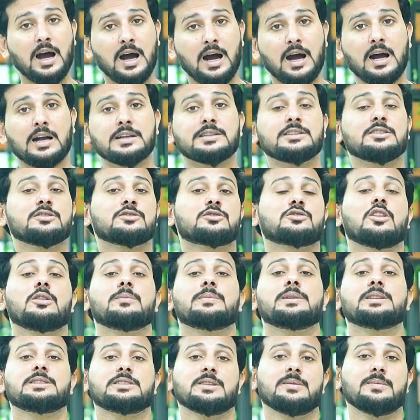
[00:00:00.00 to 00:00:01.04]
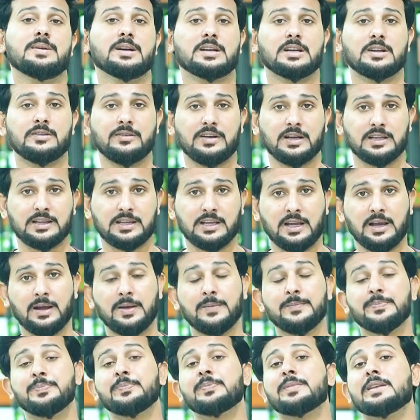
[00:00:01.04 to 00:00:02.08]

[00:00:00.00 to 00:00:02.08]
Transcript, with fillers: आज इंस्टॉलमेंट जमा करवाते हैं